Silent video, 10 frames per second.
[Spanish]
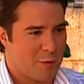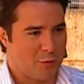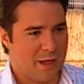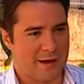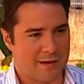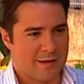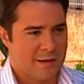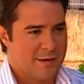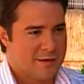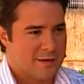contar,
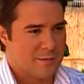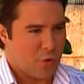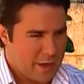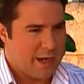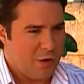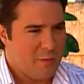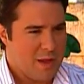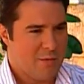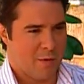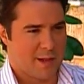porque era lo
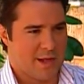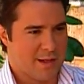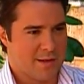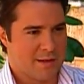mismo, ¿verdad?